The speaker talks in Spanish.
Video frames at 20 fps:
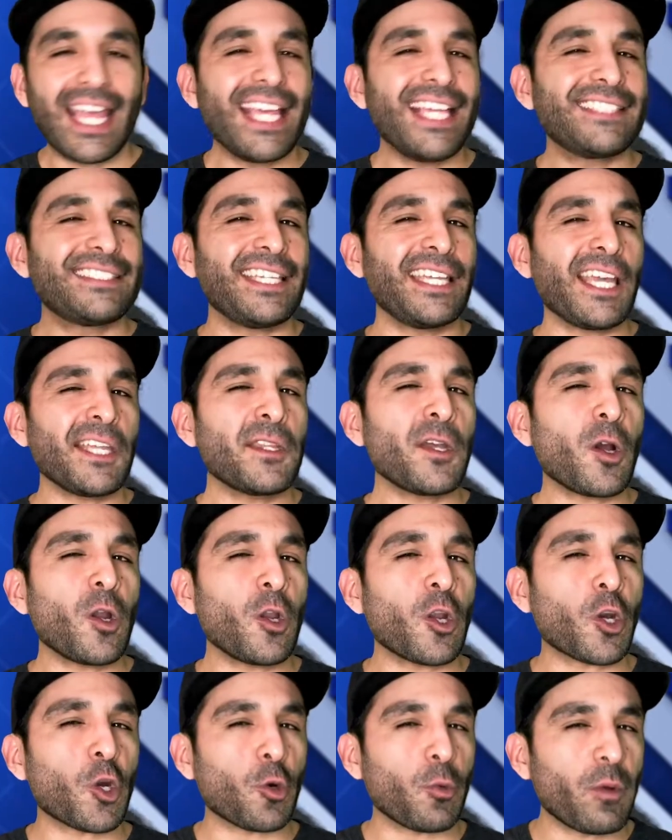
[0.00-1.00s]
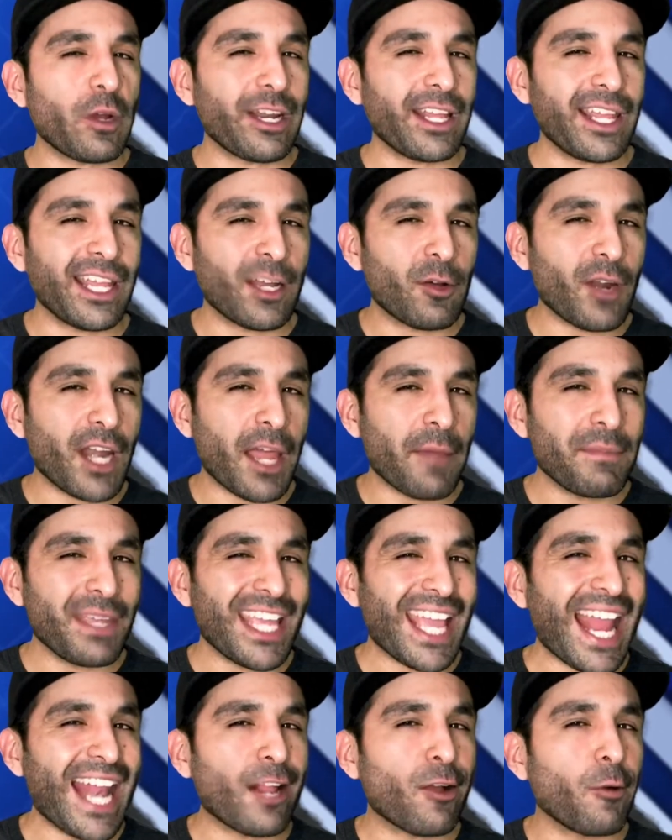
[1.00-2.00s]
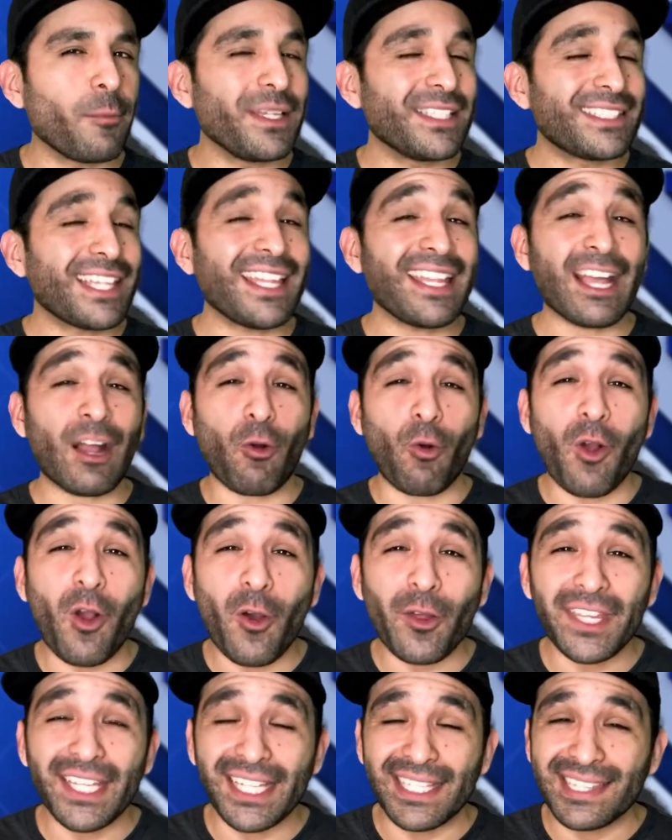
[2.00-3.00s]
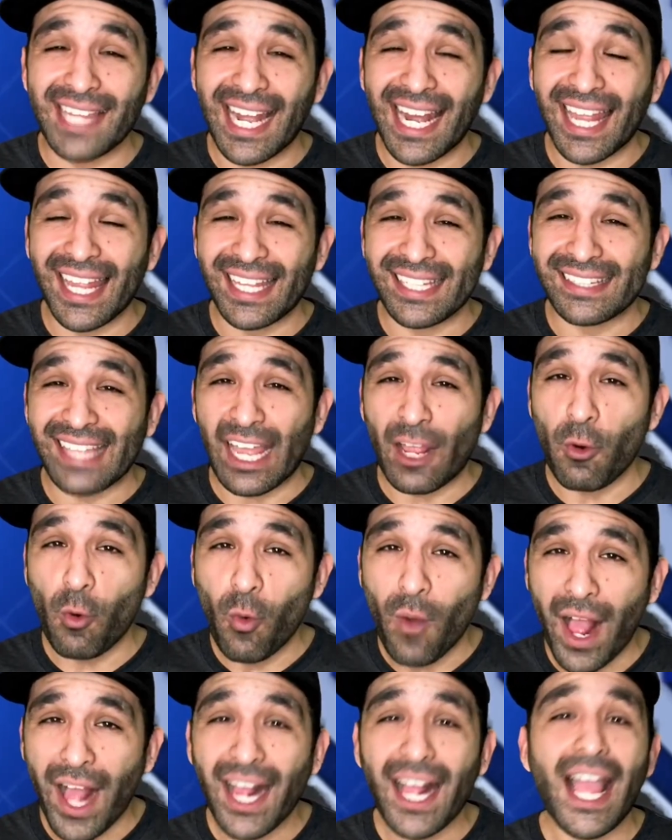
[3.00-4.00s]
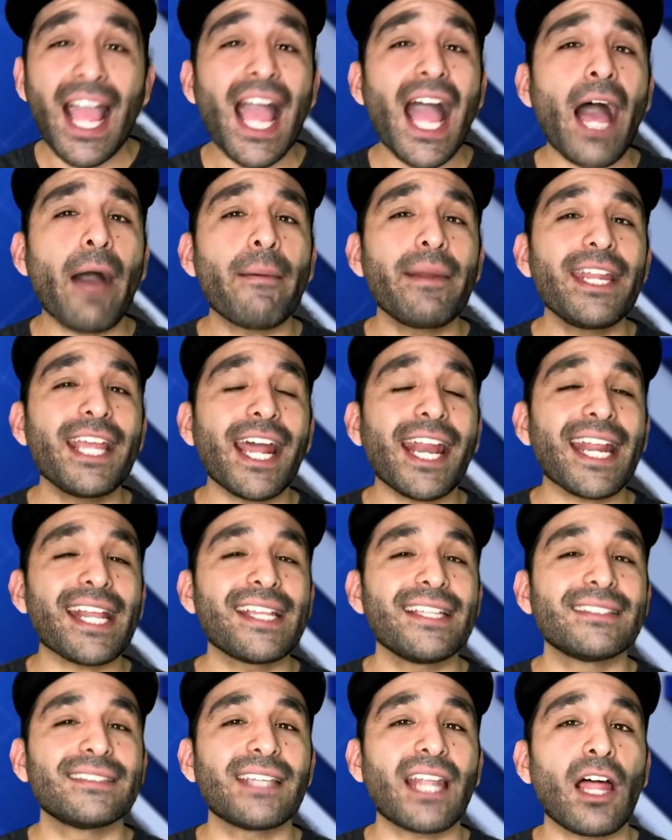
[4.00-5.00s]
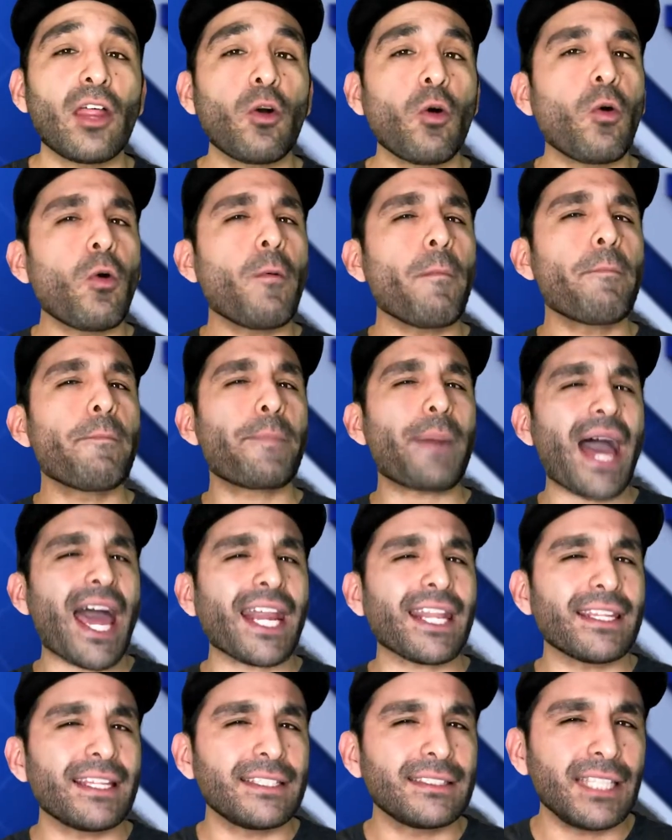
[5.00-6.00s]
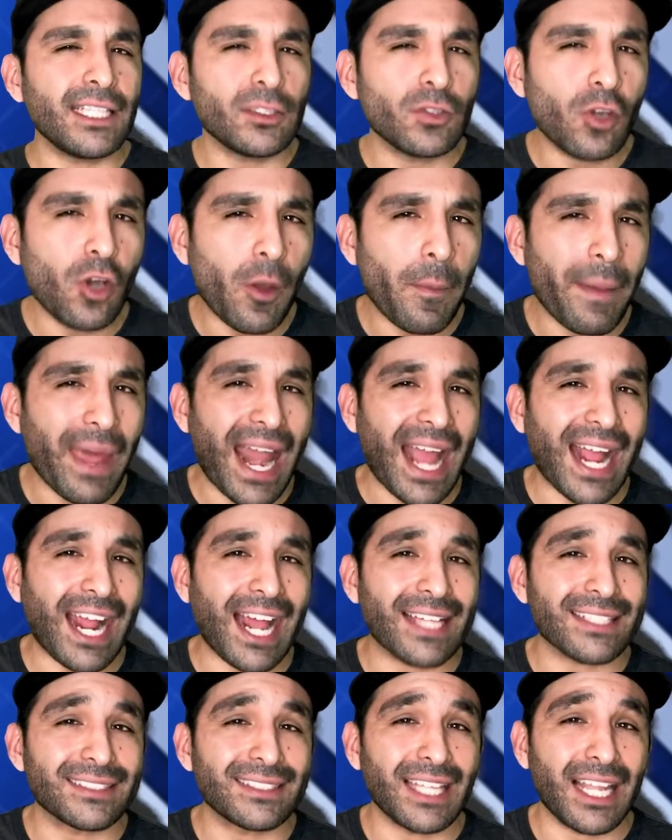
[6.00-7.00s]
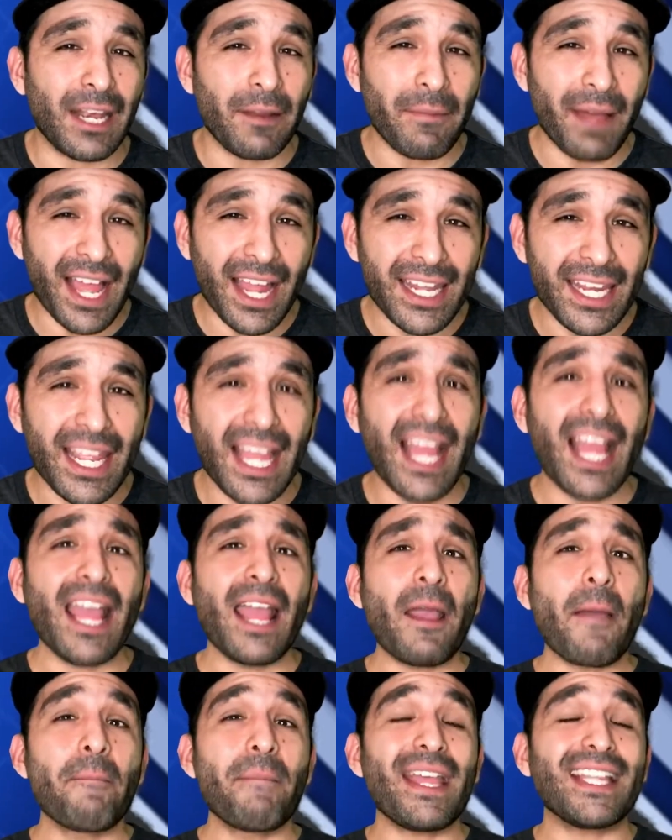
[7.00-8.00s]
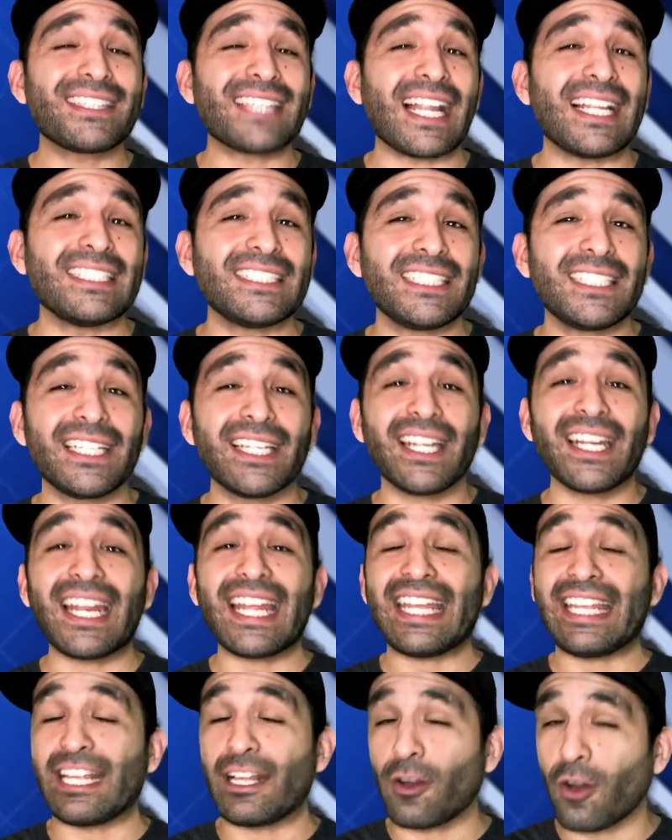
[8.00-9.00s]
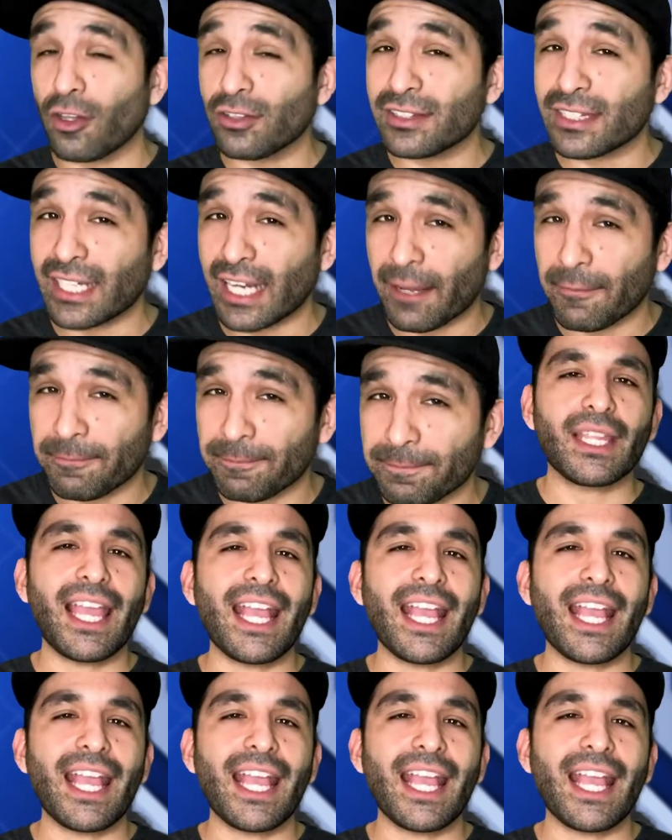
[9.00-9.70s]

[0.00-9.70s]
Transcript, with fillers: Y siguiendo con los rumores de Konami, el Comité de Juegos Digitales de Taiwán habría registrado un par de títulos para Castlevania, Metal Gear y Contra.